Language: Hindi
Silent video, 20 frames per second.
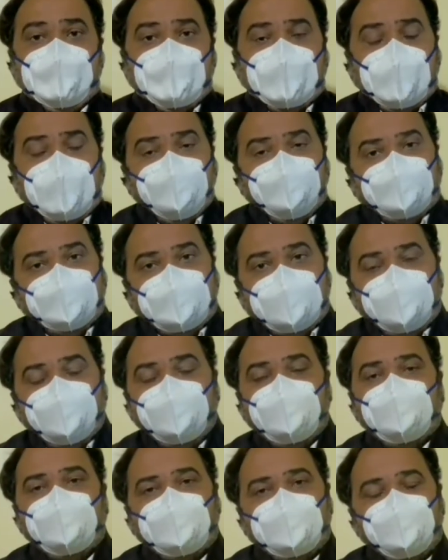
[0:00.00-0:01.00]
आप केवल
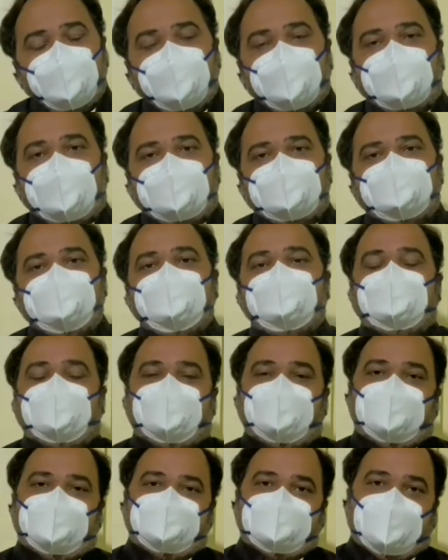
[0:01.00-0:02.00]
और केवल राजनीति करना
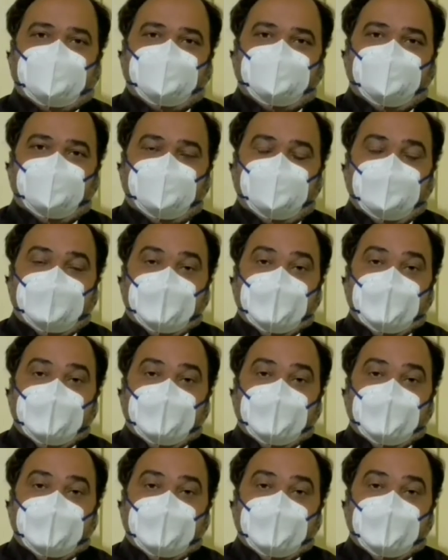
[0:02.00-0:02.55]
चाहते हैं